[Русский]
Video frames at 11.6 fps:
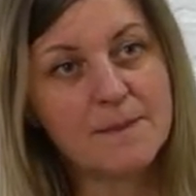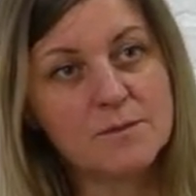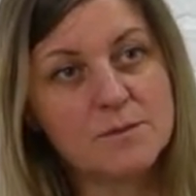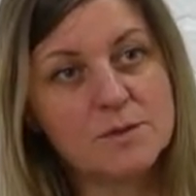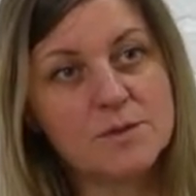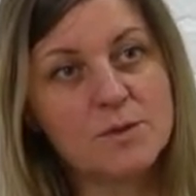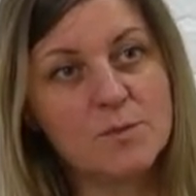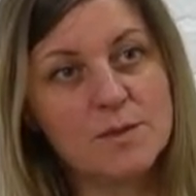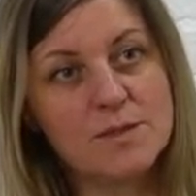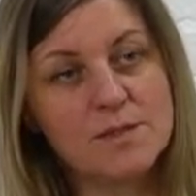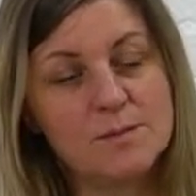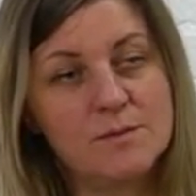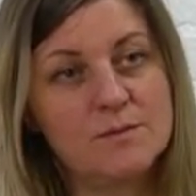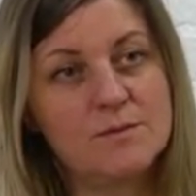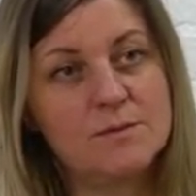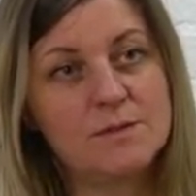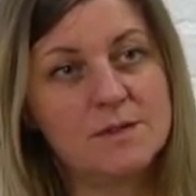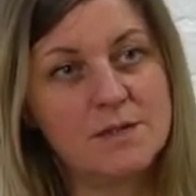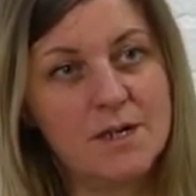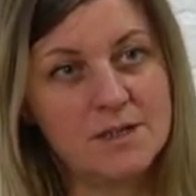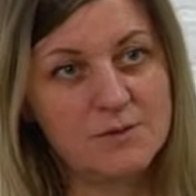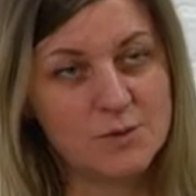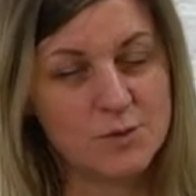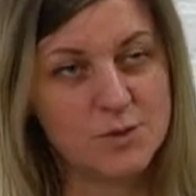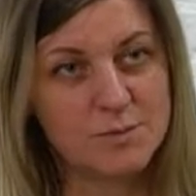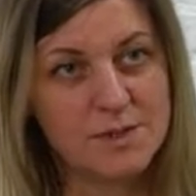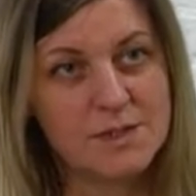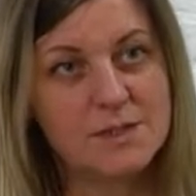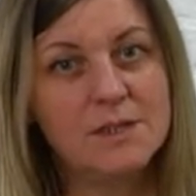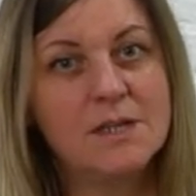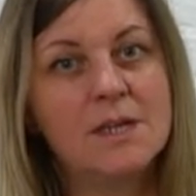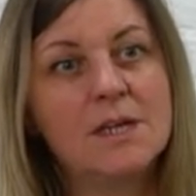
вот, съемка с ними сериала «Вижу смысл».